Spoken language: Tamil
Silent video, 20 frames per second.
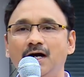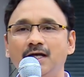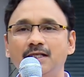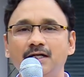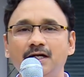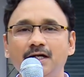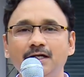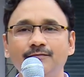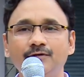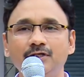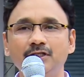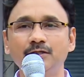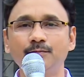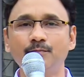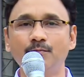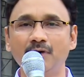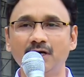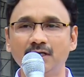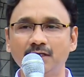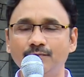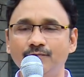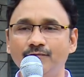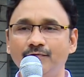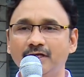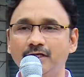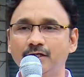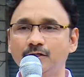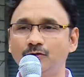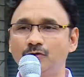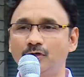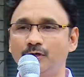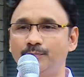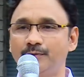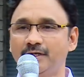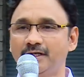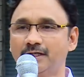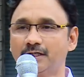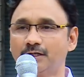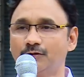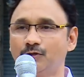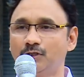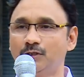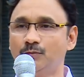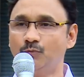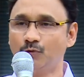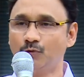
அதனால் வந்து மரம் வைக்கணும் அப்படிங்கிறது வந்து